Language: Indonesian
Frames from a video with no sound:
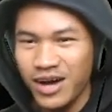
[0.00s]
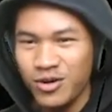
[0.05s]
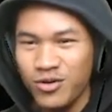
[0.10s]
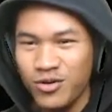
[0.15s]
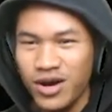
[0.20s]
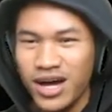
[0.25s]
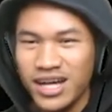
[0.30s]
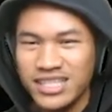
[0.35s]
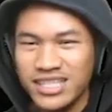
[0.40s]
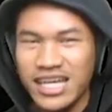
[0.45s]

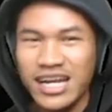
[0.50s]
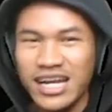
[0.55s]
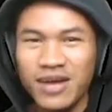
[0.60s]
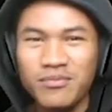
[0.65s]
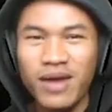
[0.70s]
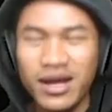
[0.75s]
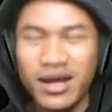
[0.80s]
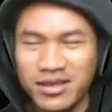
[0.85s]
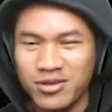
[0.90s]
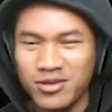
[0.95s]
gue jarang
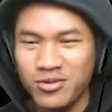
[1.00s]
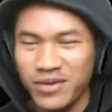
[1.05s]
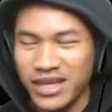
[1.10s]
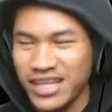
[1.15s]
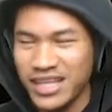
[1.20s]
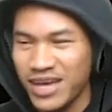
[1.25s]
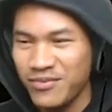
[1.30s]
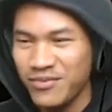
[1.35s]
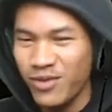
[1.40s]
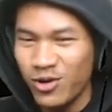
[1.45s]
banget loh
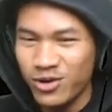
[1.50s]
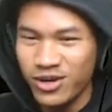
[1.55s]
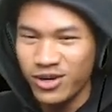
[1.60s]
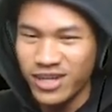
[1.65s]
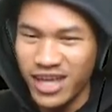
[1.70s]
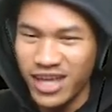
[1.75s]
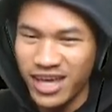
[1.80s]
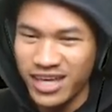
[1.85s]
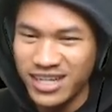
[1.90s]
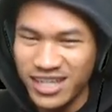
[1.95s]
main game horror
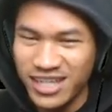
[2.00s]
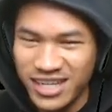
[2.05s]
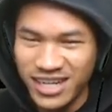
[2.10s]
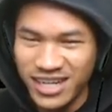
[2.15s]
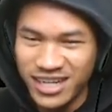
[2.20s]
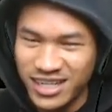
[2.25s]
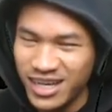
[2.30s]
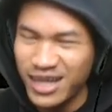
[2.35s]
kayak gini nih